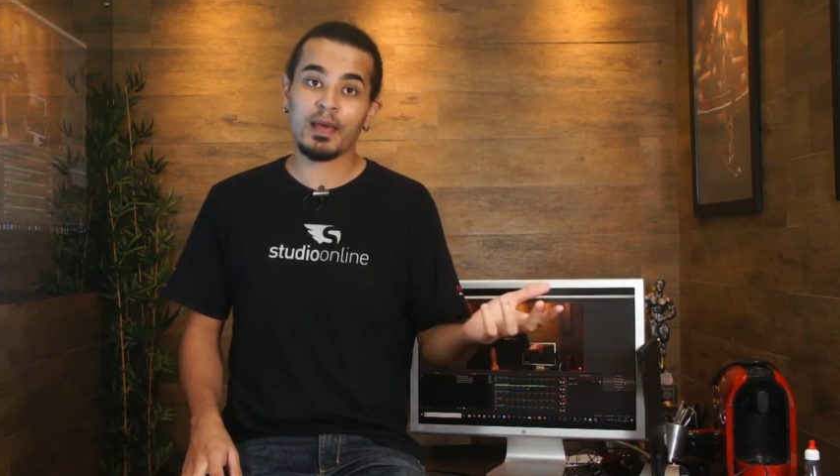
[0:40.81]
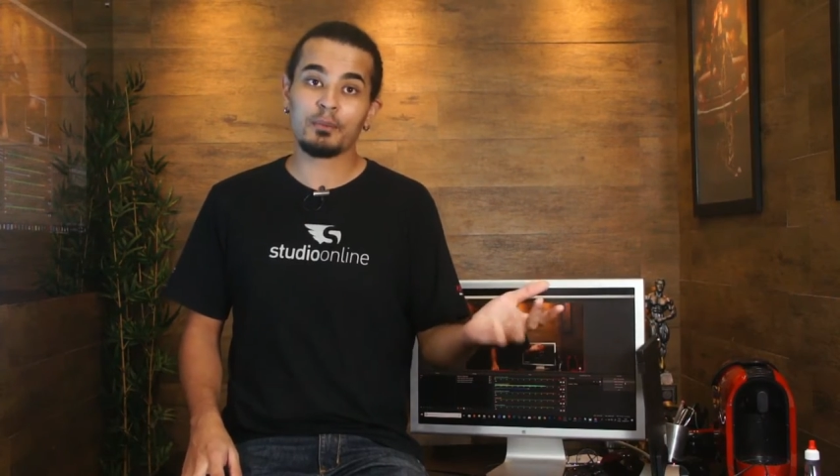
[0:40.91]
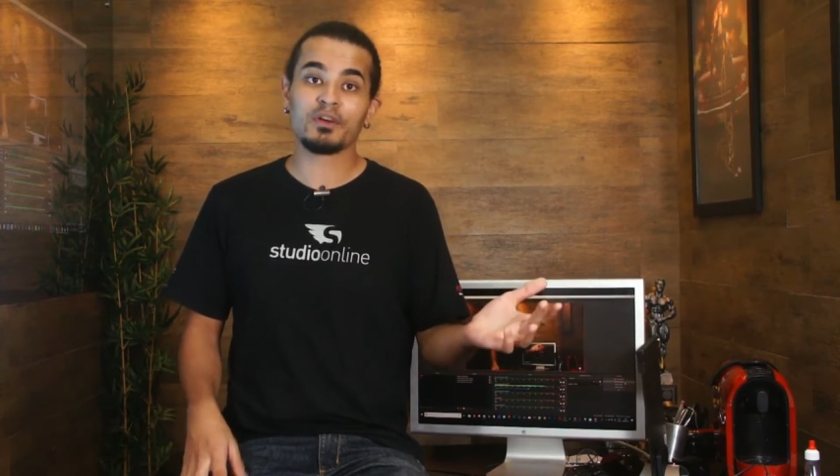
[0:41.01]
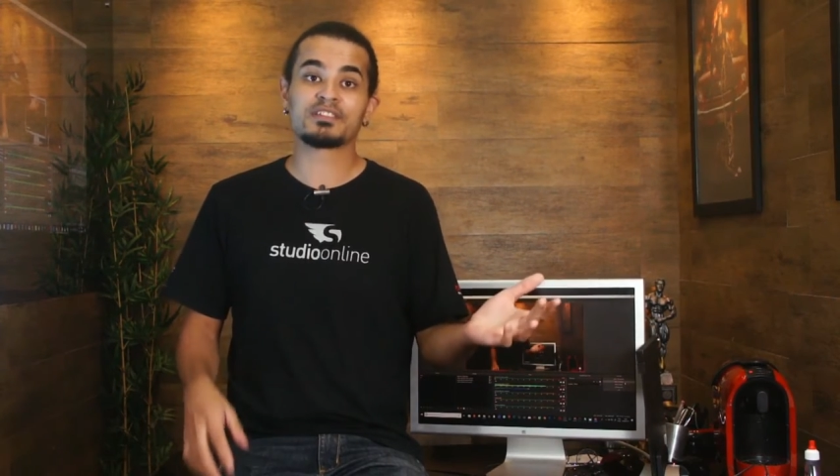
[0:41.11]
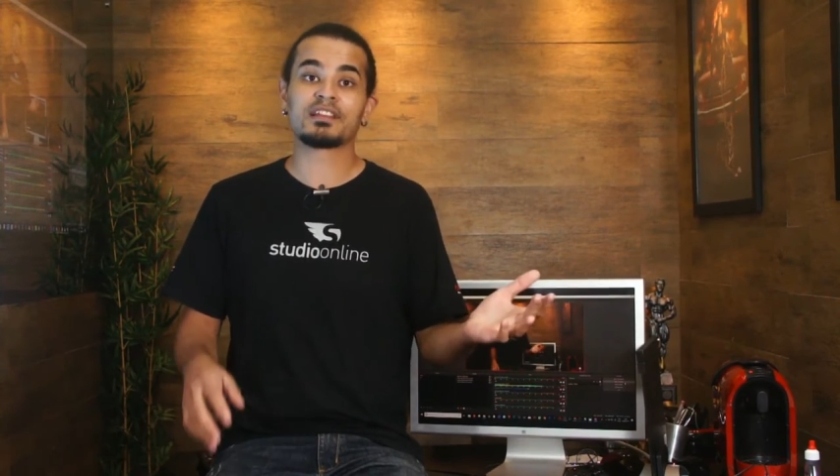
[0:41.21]

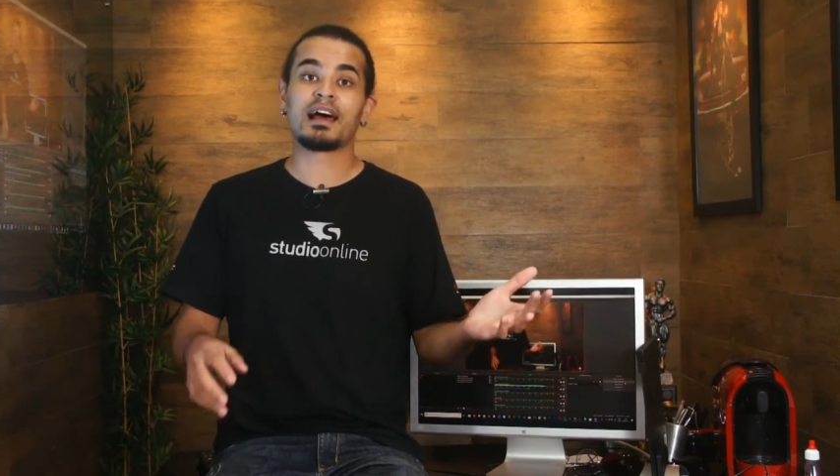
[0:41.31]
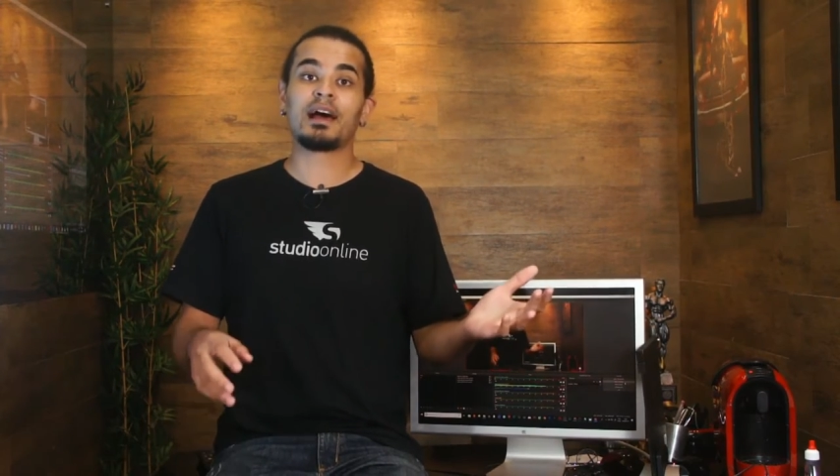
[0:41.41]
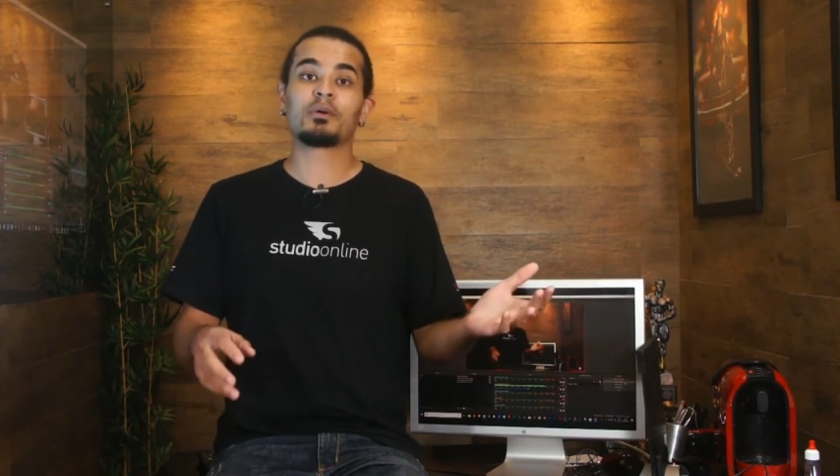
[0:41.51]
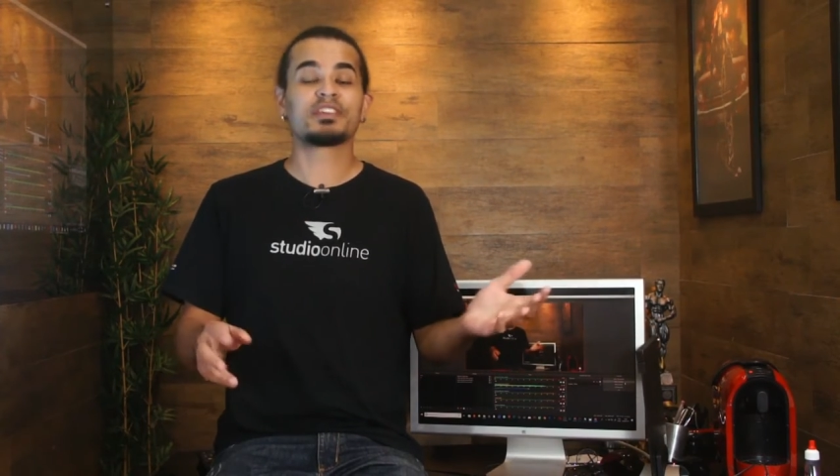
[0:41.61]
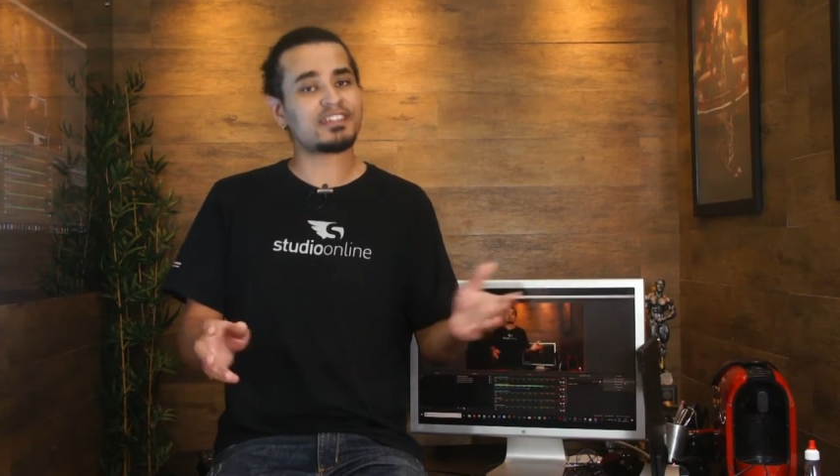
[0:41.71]

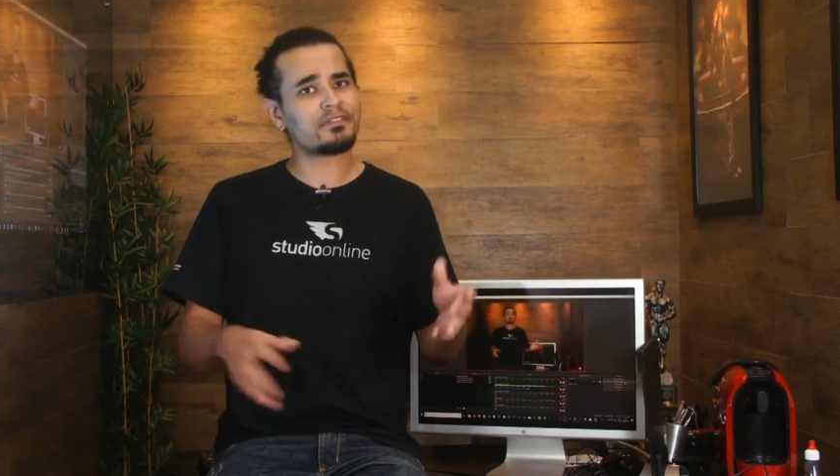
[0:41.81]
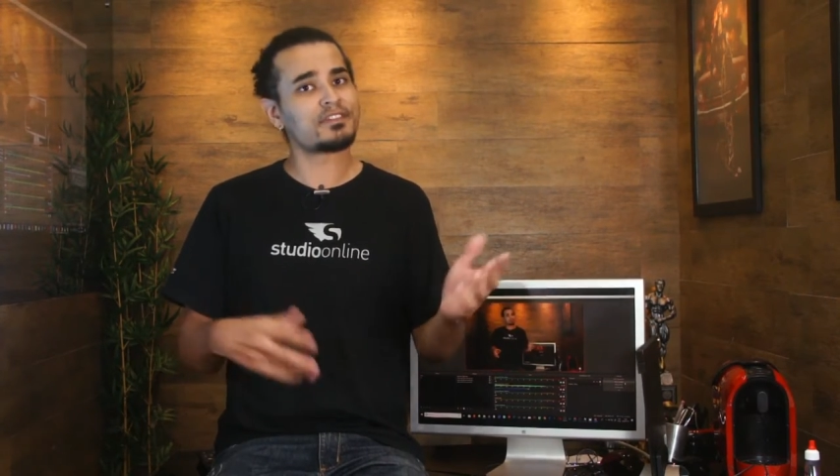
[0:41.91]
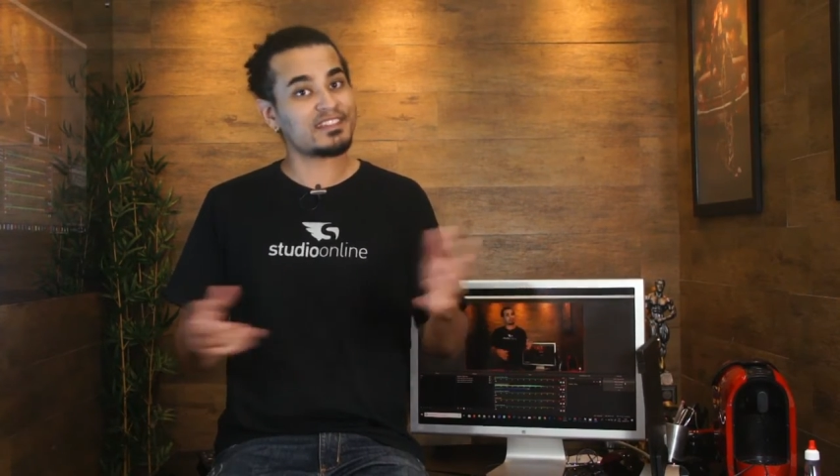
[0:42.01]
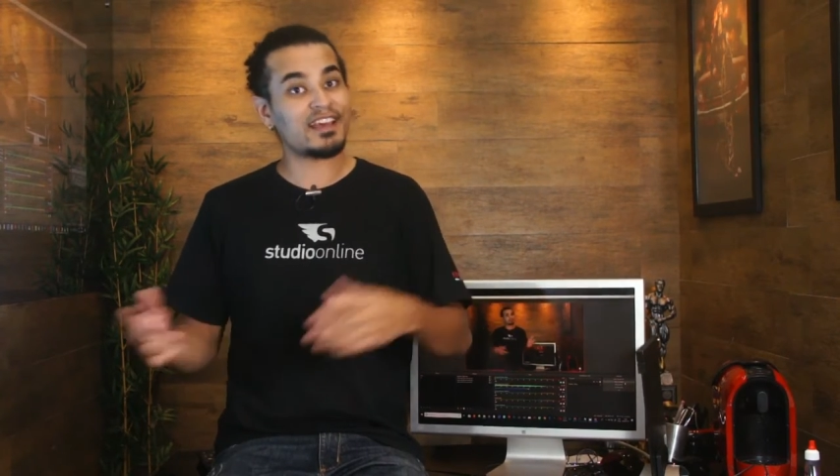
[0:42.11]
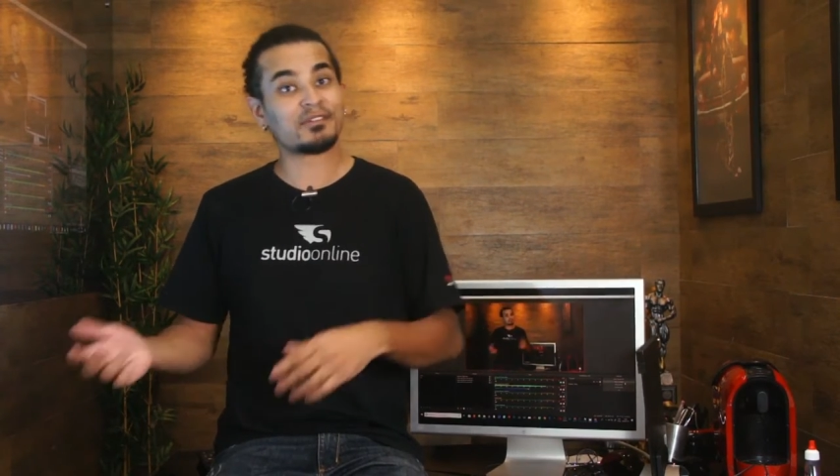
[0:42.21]
mostrar o que já
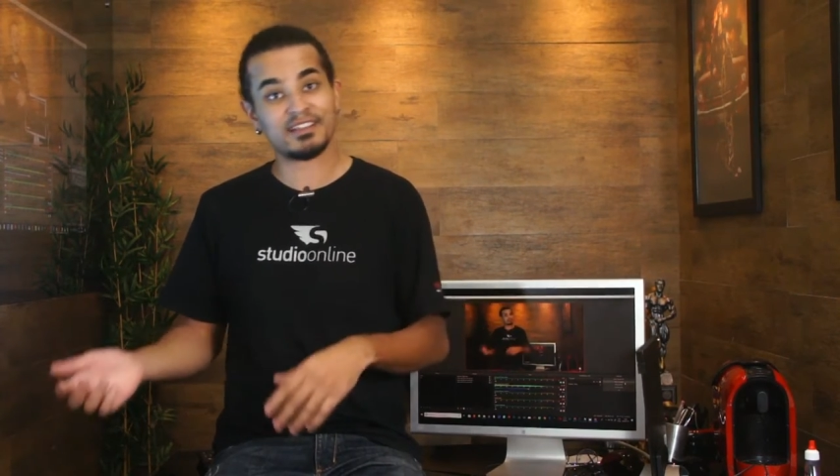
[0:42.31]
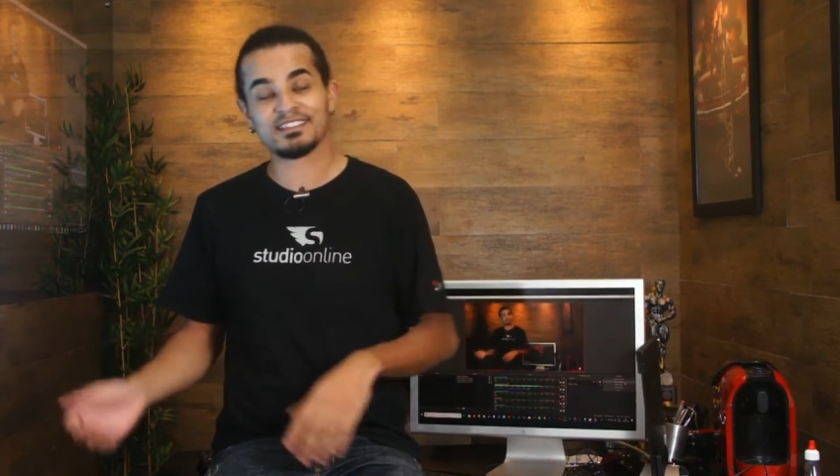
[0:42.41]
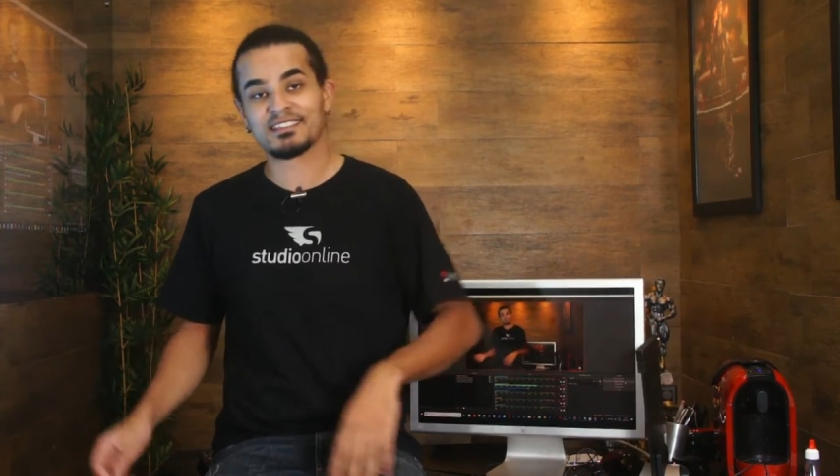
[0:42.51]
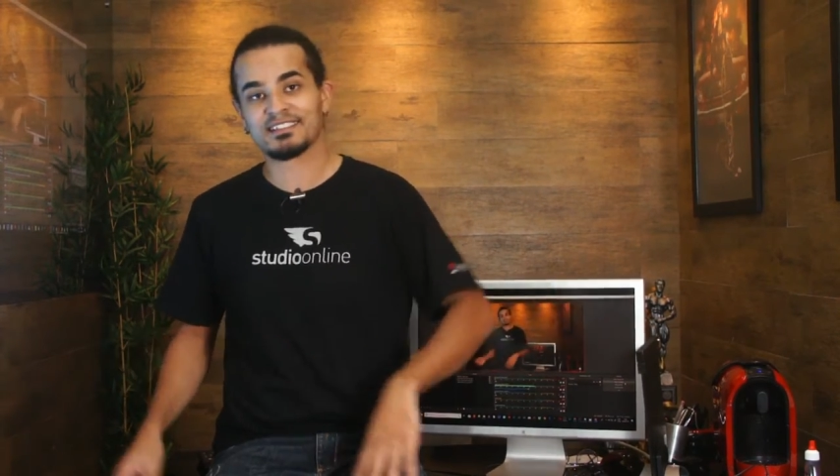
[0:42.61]
fizeram antes.